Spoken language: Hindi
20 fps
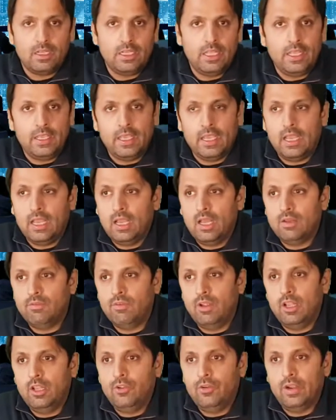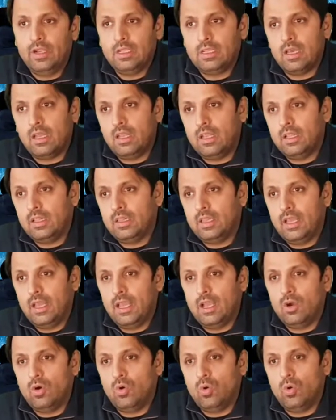ठीक है एवेल्यूएट कर लेता
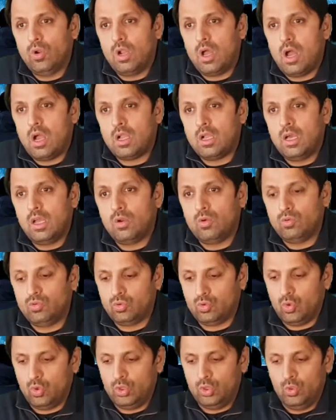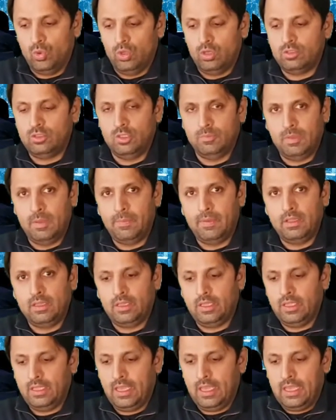है और अगर उसको दो रिज्यूमे
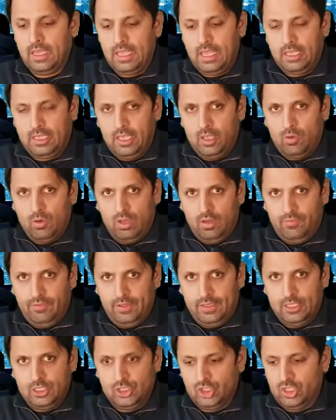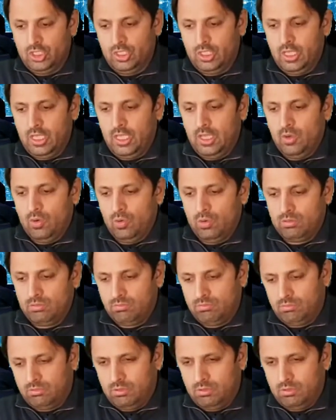मिलती हैं एक ही क्वालिफिकेशन की और